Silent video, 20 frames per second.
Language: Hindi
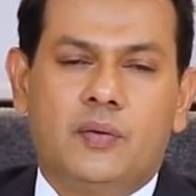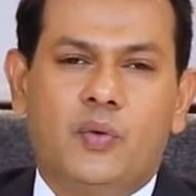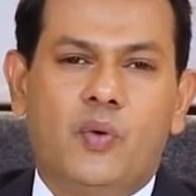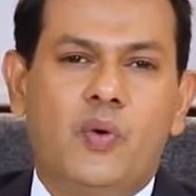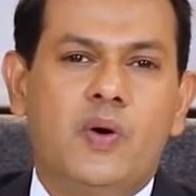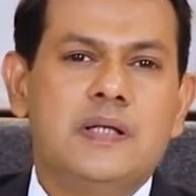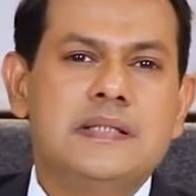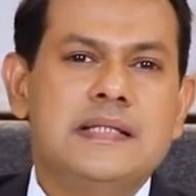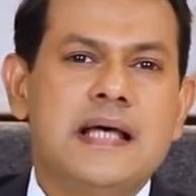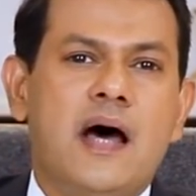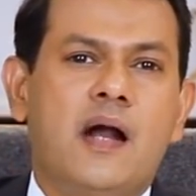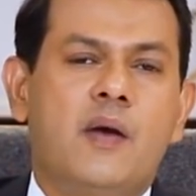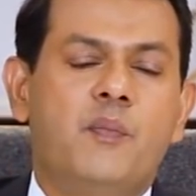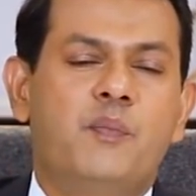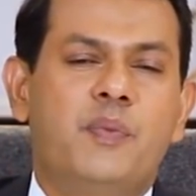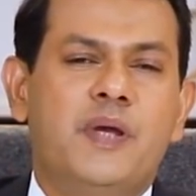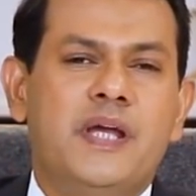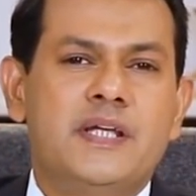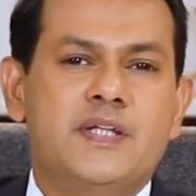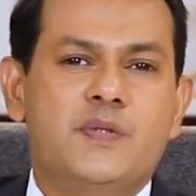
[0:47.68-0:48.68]

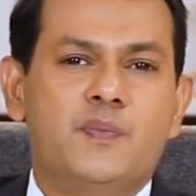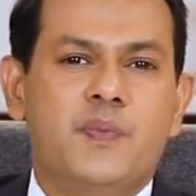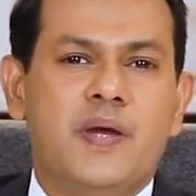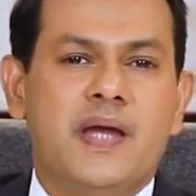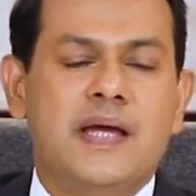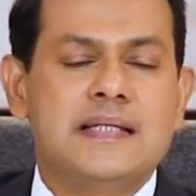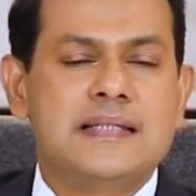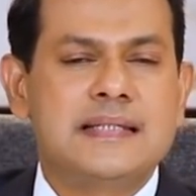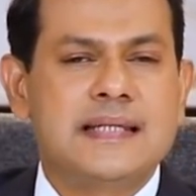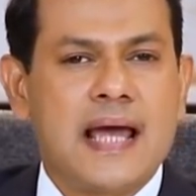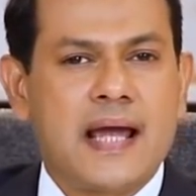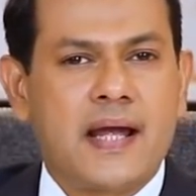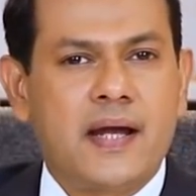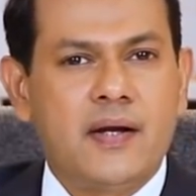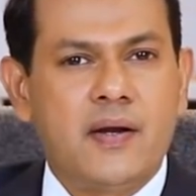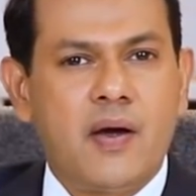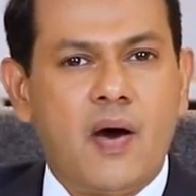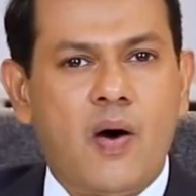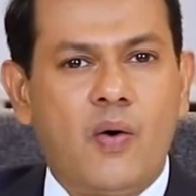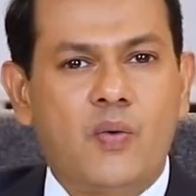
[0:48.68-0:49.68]
2020 में
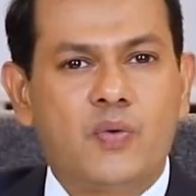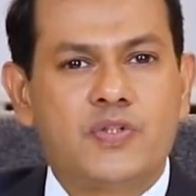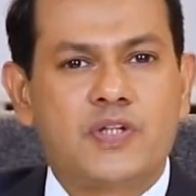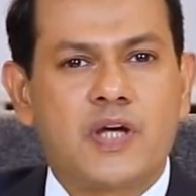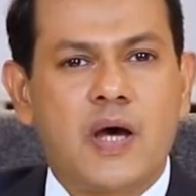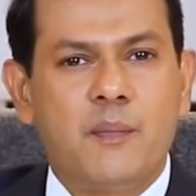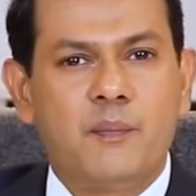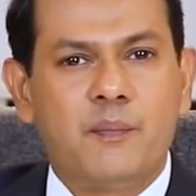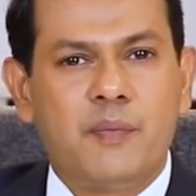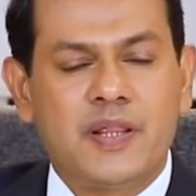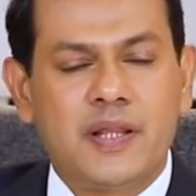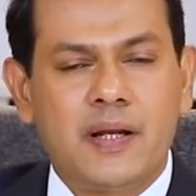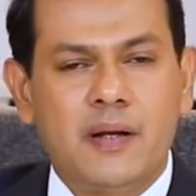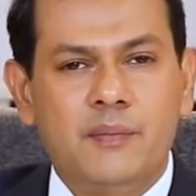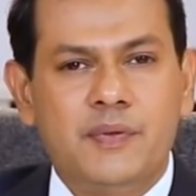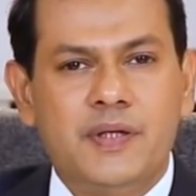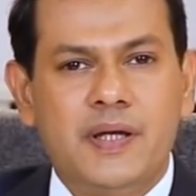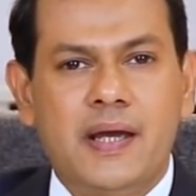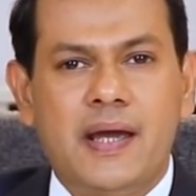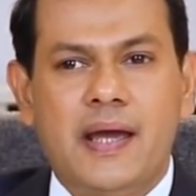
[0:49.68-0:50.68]
सेकंड हाउस का
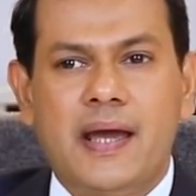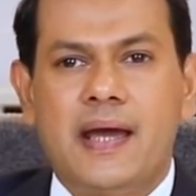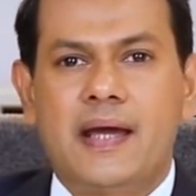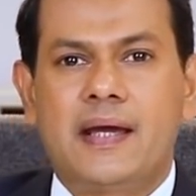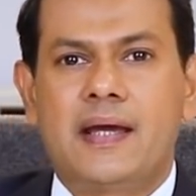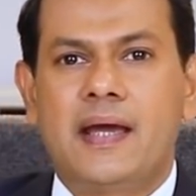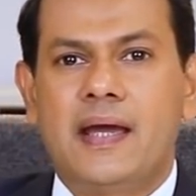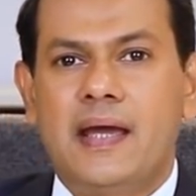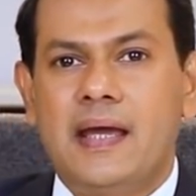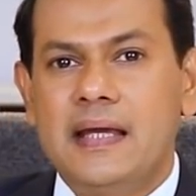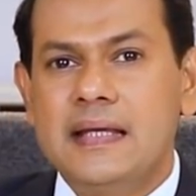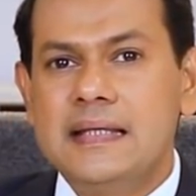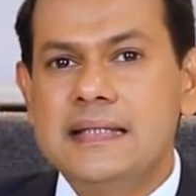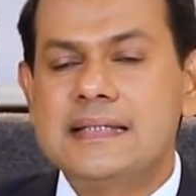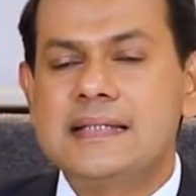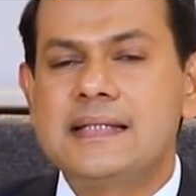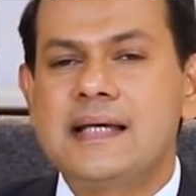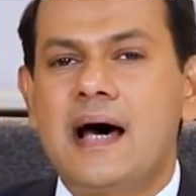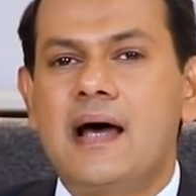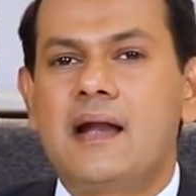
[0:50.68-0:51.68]
मतलब ये है कि
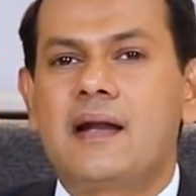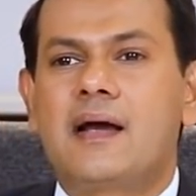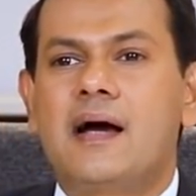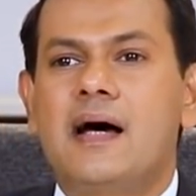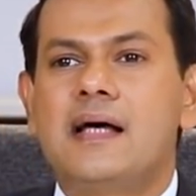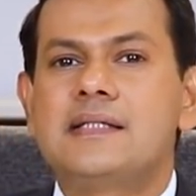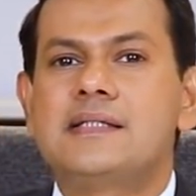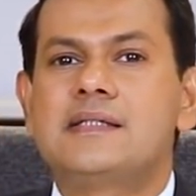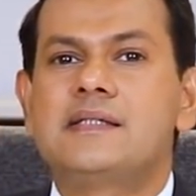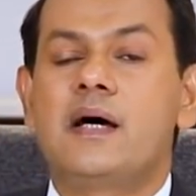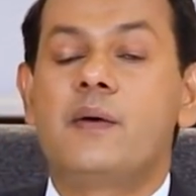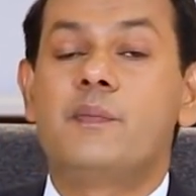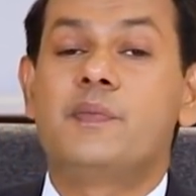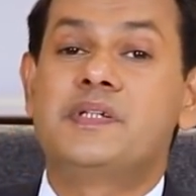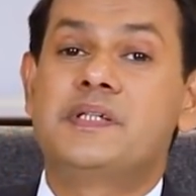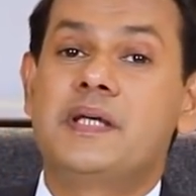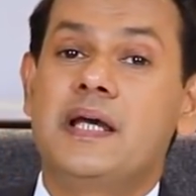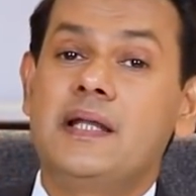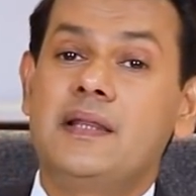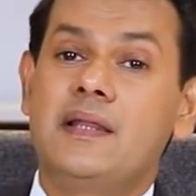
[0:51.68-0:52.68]
इस साल का
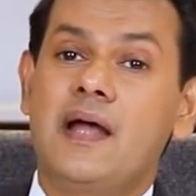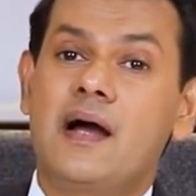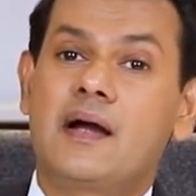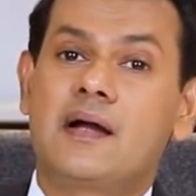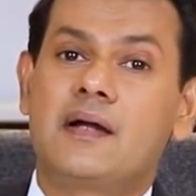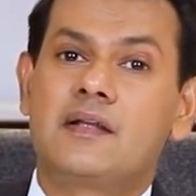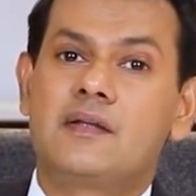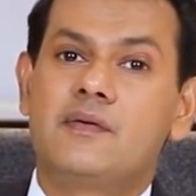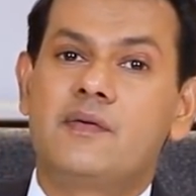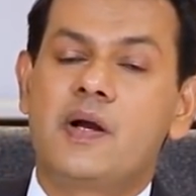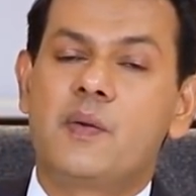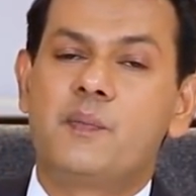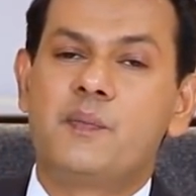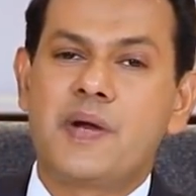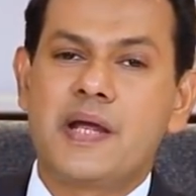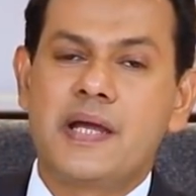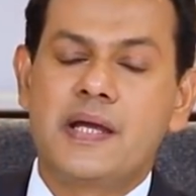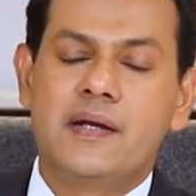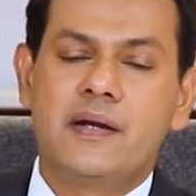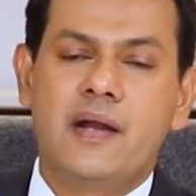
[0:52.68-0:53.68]
सबसे ताकतवर
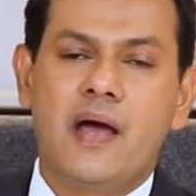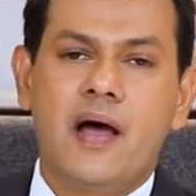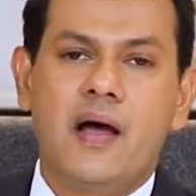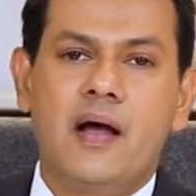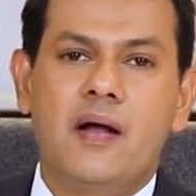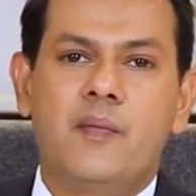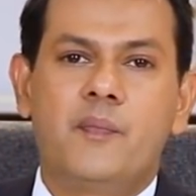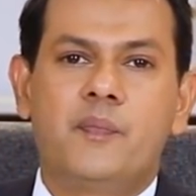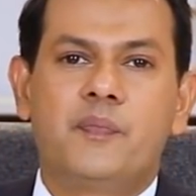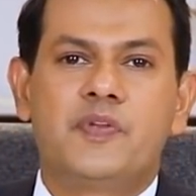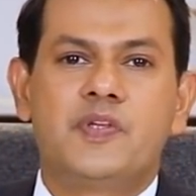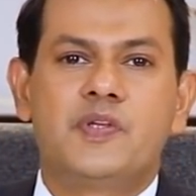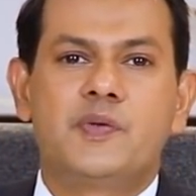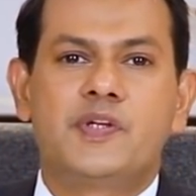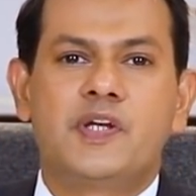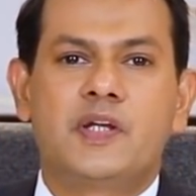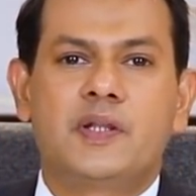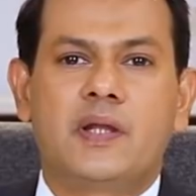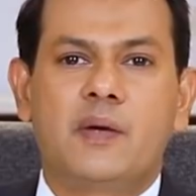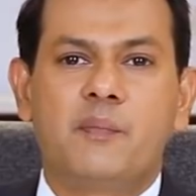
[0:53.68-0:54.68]
महीना
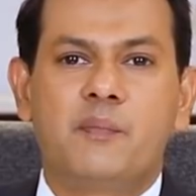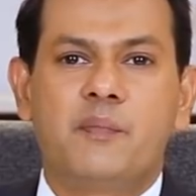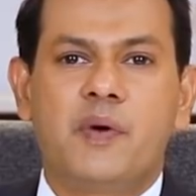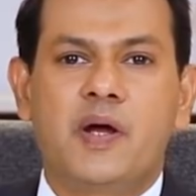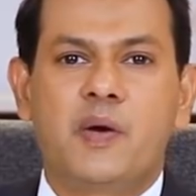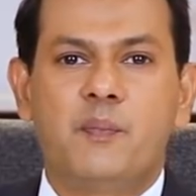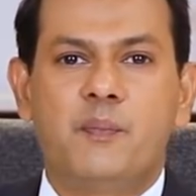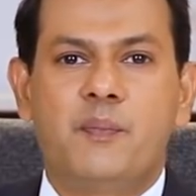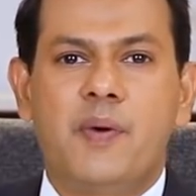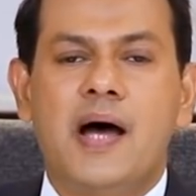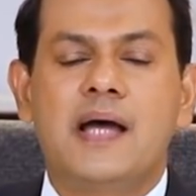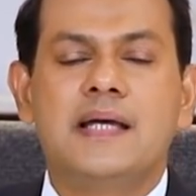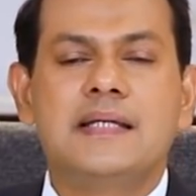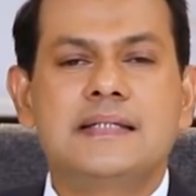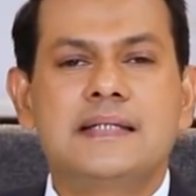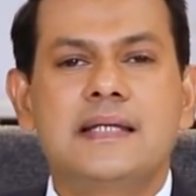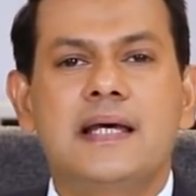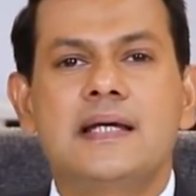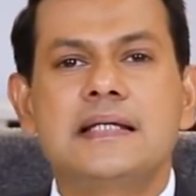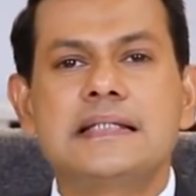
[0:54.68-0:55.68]
सितंबर 22
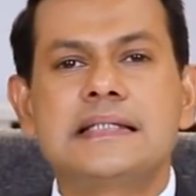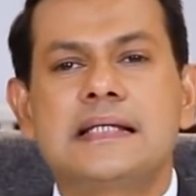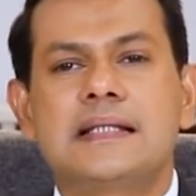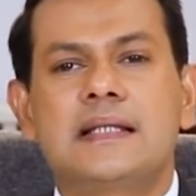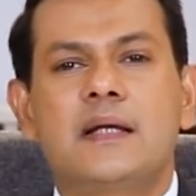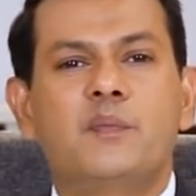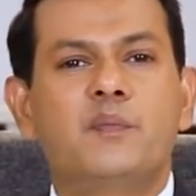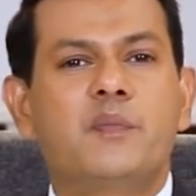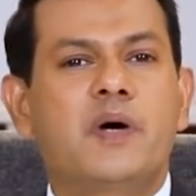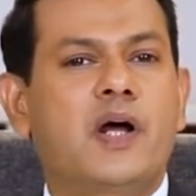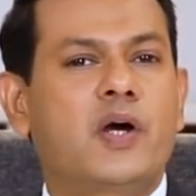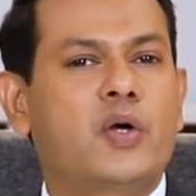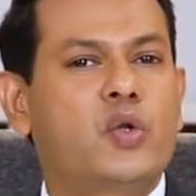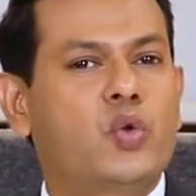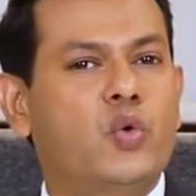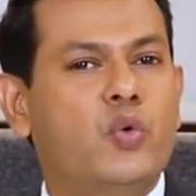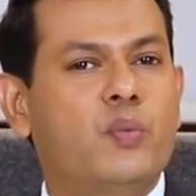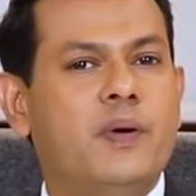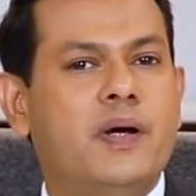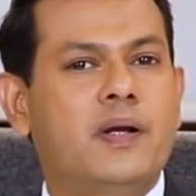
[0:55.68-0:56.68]
से सितंबर
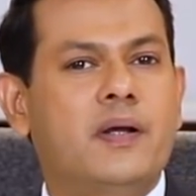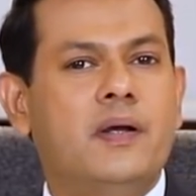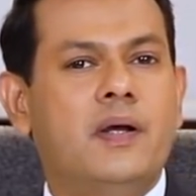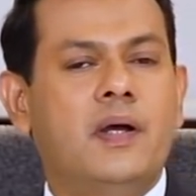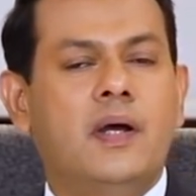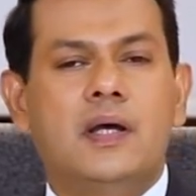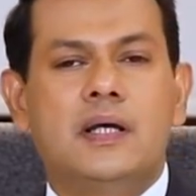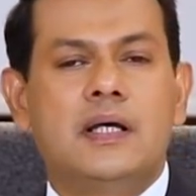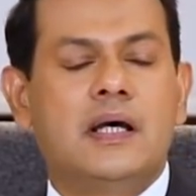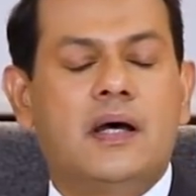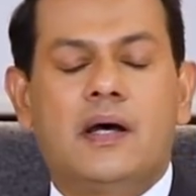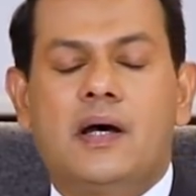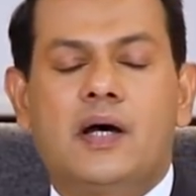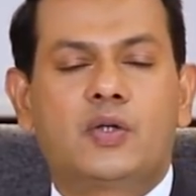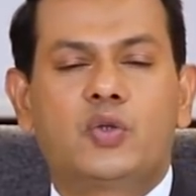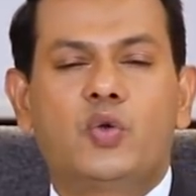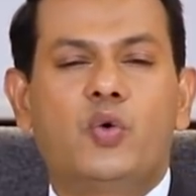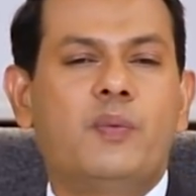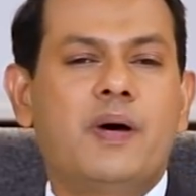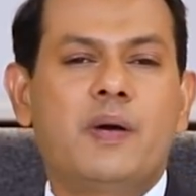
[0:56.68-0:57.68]
अक्टूबर
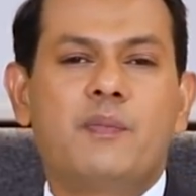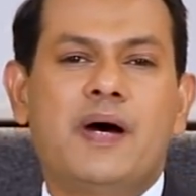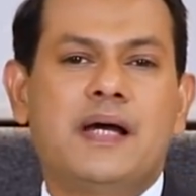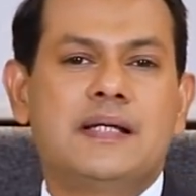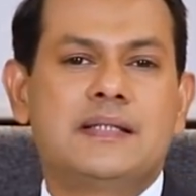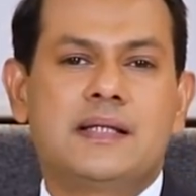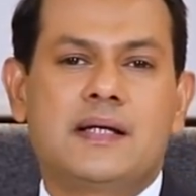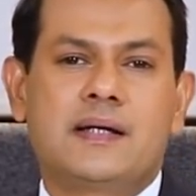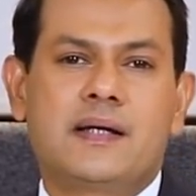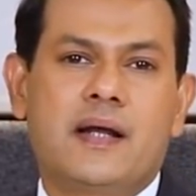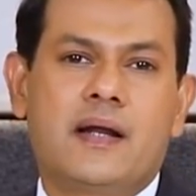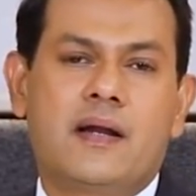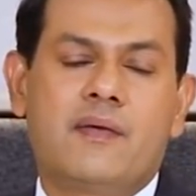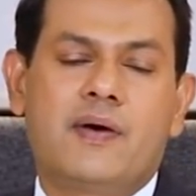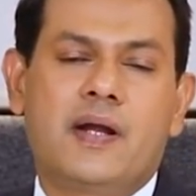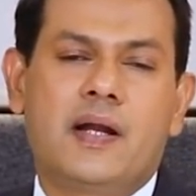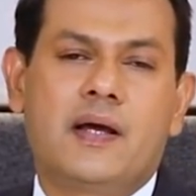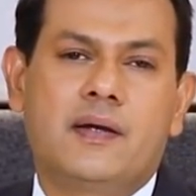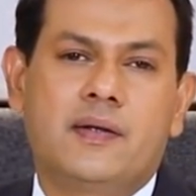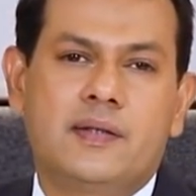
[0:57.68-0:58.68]
अक्टूबर 22 तक रहने
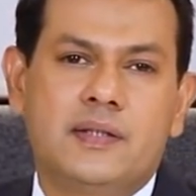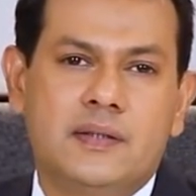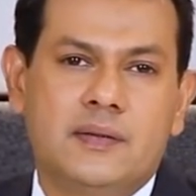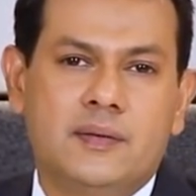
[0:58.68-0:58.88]
वाला है